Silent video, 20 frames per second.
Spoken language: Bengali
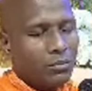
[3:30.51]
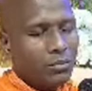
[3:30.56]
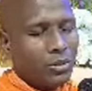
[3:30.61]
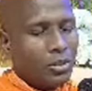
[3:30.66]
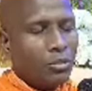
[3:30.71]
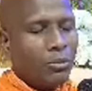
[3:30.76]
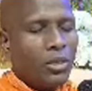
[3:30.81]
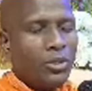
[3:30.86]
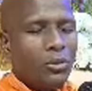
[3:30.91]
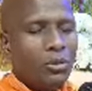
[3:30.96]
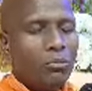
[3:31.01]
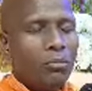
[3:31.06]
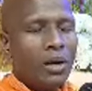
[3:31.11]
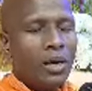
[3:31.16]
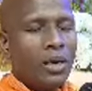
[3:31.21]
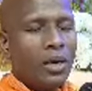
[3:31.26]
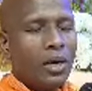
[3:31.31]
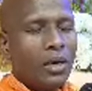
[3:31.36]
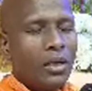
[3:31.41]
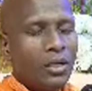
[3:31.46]
সবাই তো
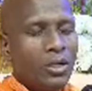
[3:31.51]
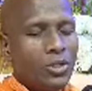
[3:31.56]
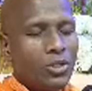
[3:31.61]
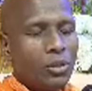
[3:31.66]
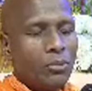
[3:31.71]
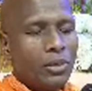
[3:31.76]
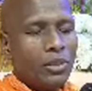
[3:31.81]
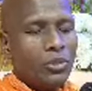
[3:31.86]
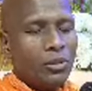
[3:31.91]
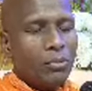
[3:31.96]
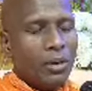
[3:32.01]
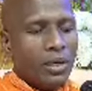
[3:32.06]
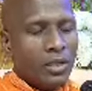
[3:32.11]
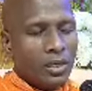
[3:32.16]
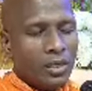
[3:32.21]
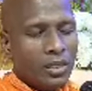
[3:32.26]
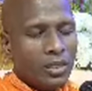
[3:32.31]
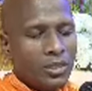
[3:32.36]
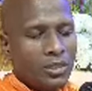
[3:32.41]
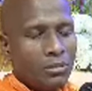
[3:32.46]
বাঙালি সবাই তো
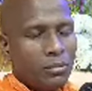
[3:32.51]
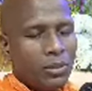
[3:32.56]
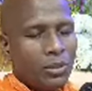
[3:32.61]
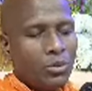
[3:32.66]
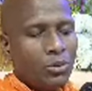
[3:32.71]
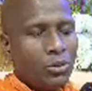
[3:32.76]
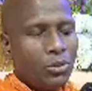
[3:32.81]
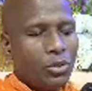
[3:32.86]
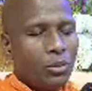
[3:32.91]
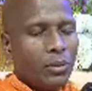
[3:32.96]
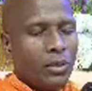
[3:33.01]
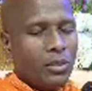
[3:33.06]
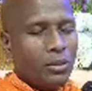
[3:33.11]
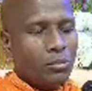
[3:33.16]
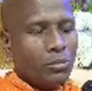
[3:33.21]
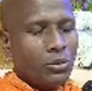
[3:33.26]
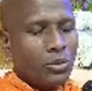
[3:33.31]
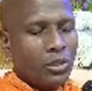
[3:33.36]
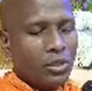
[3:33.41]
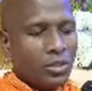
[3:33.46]
বাংলাদেশি ভিক্ষু সবাই তো
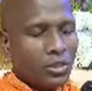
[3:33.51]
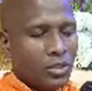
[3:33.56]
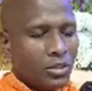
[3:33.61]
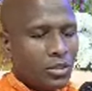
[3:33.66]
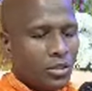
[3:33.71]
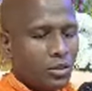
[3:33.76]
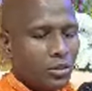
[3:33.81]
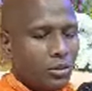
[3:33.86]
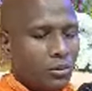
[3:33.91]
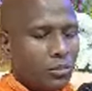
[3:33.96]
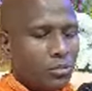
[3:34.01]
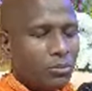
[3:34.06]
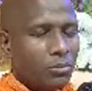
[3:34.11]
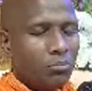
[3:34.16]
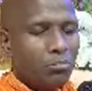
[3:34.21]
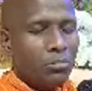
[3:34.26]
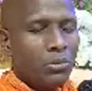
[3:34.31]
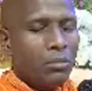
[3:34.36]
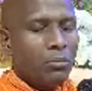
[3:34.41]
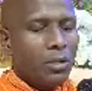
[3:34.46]
বৌদ্ধের শিষ্য
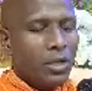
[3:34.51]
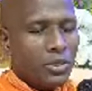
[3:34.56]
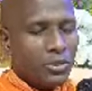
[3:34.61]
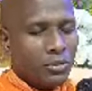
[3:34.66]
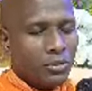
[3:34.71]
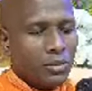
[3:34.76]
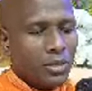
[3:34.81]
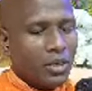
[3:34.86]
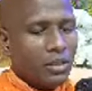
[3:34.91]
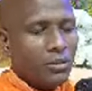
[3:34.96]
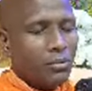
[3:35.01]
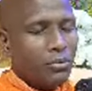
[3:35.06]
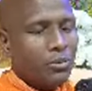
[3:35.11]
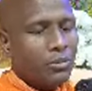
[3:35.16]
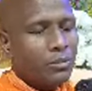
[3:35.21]
বিভাজন কেন